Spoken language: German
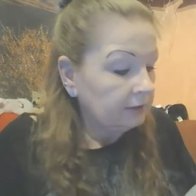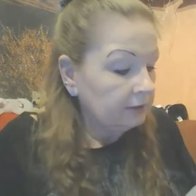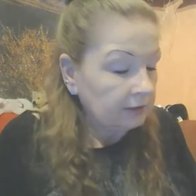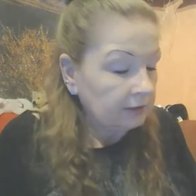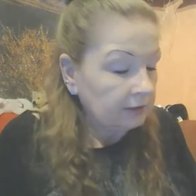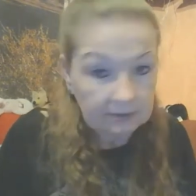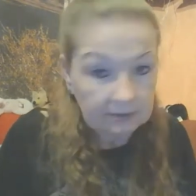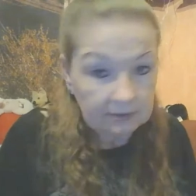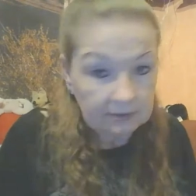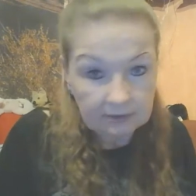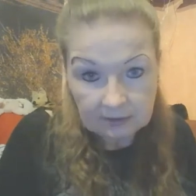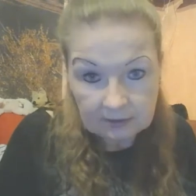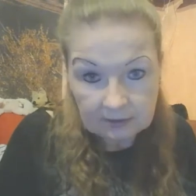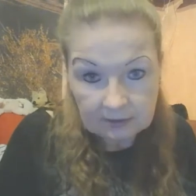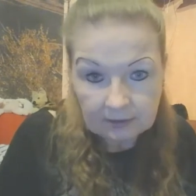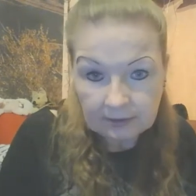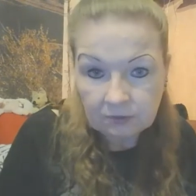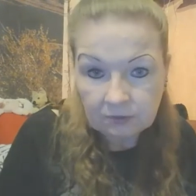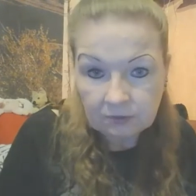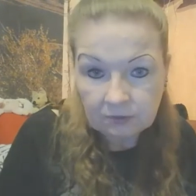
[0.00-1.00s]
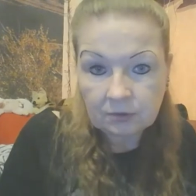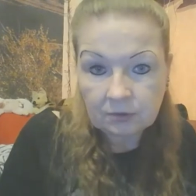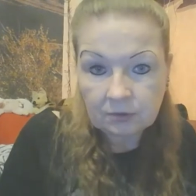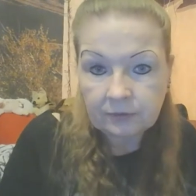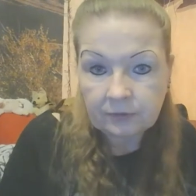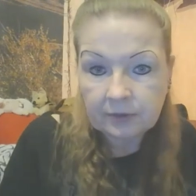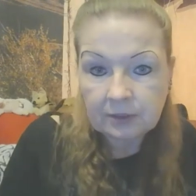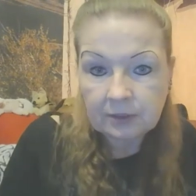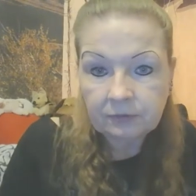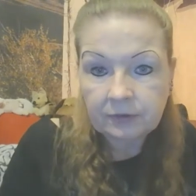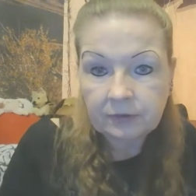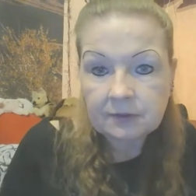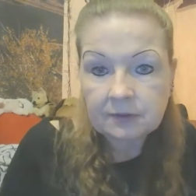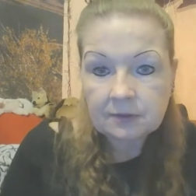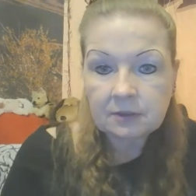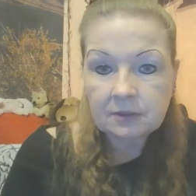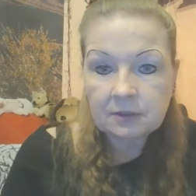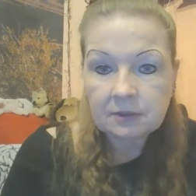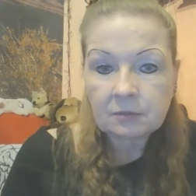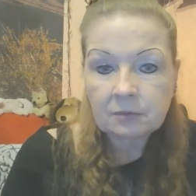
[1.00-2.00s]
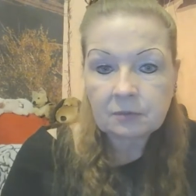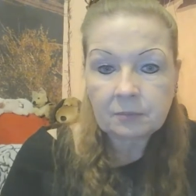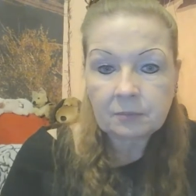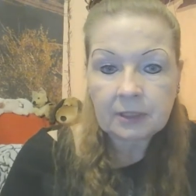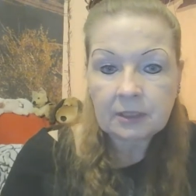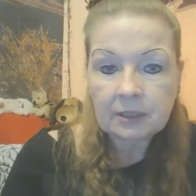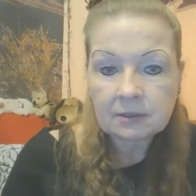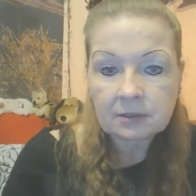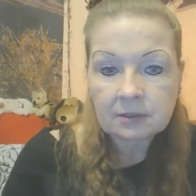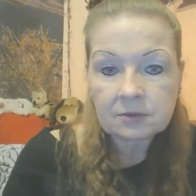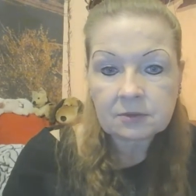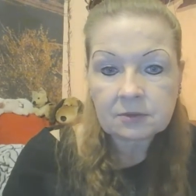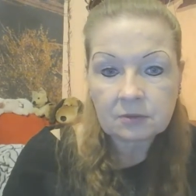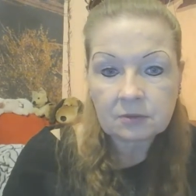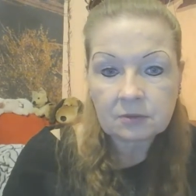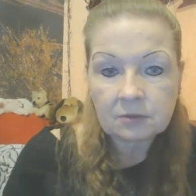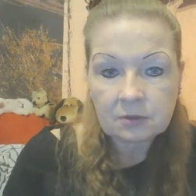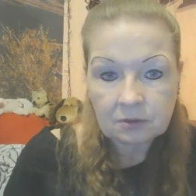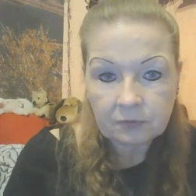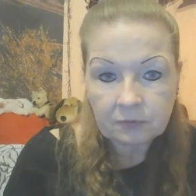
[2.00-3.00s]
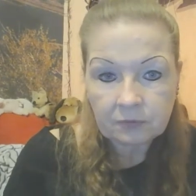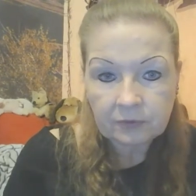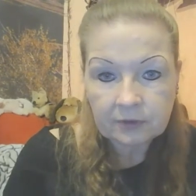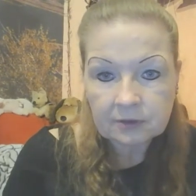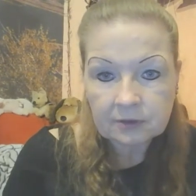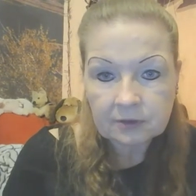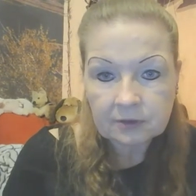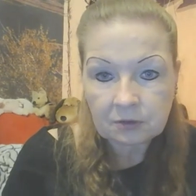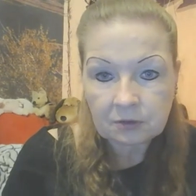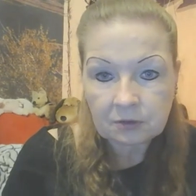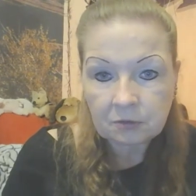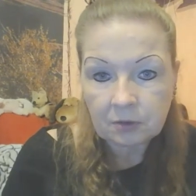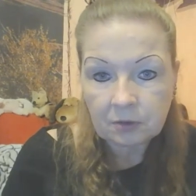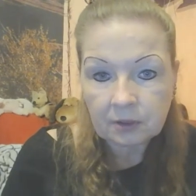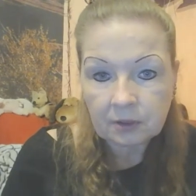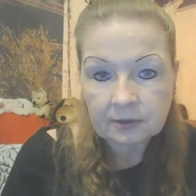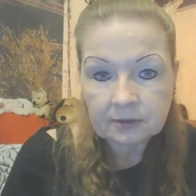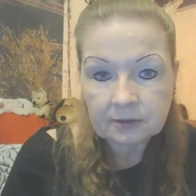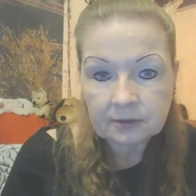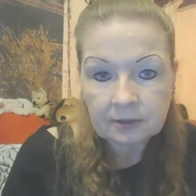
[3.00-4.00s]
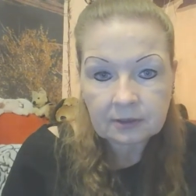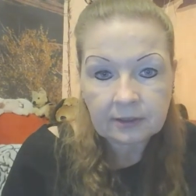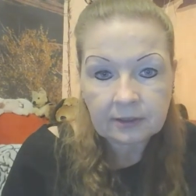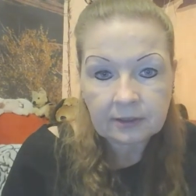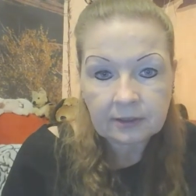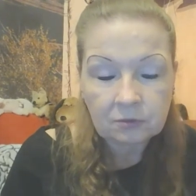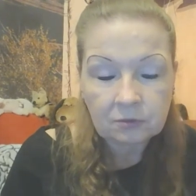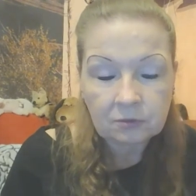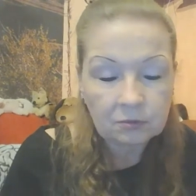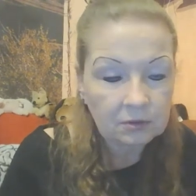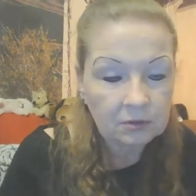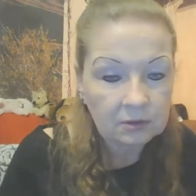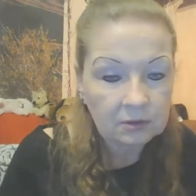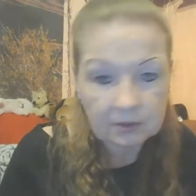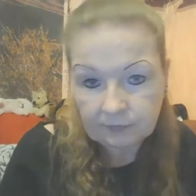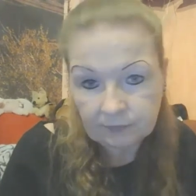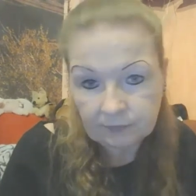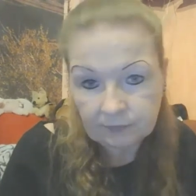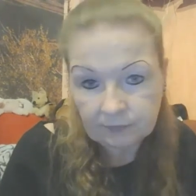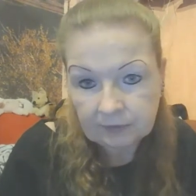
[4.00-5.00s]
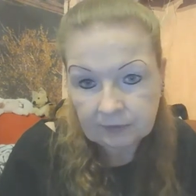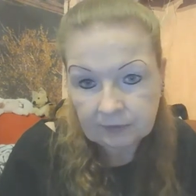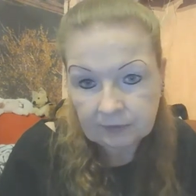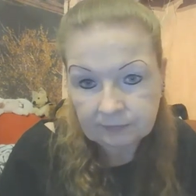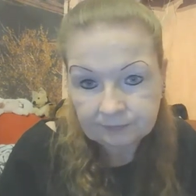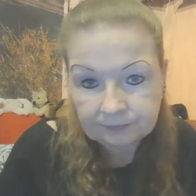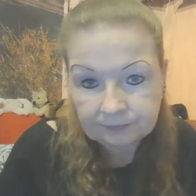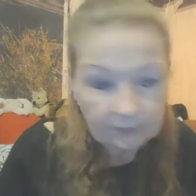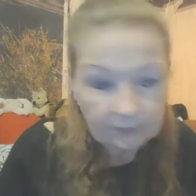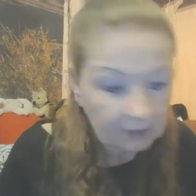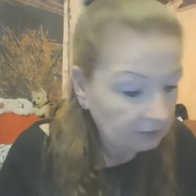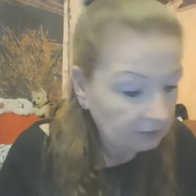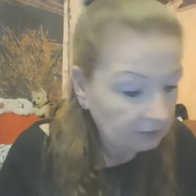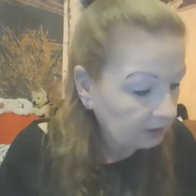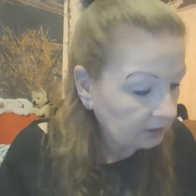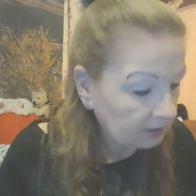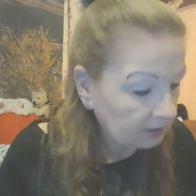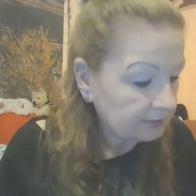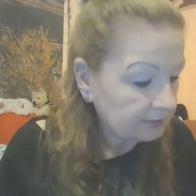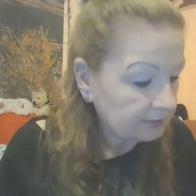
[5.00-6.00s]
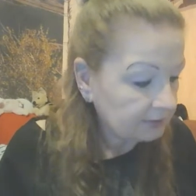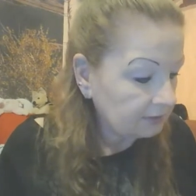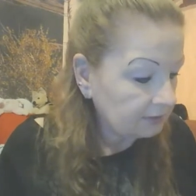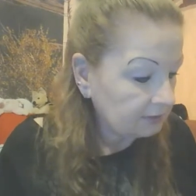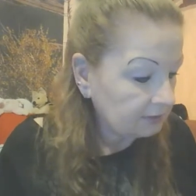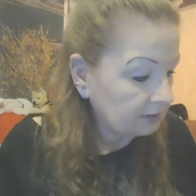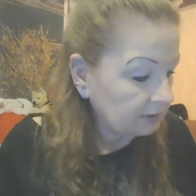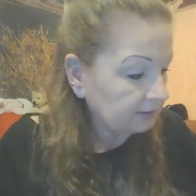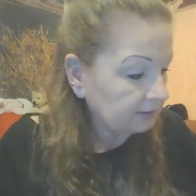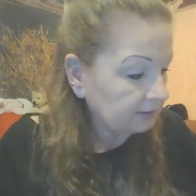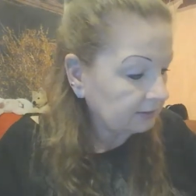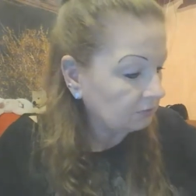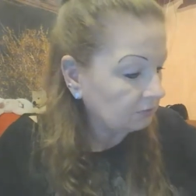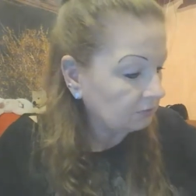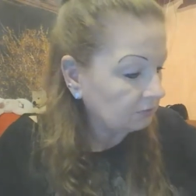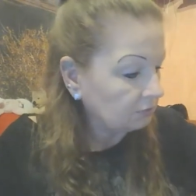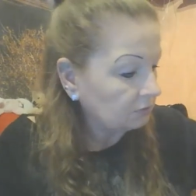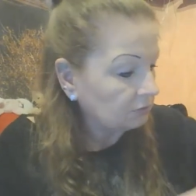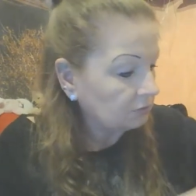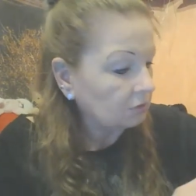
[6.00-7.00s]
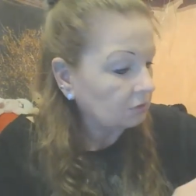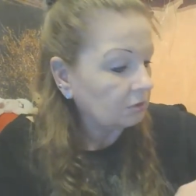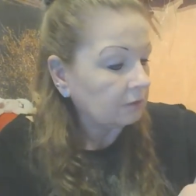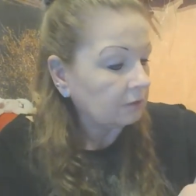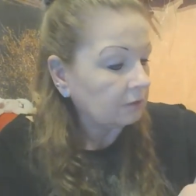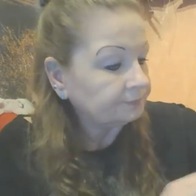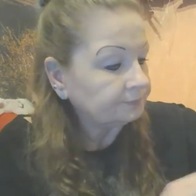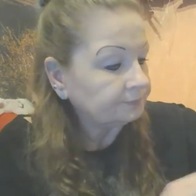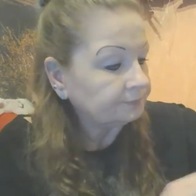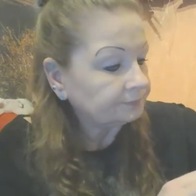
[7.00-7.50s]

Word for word: Gerade die kleinen Hunde, wenn die Wiese nicht gemäht ist und die Wiese dann höher ist, die kleinen Hunde, die ne, haben den ganzen Dreck dann unten drunter.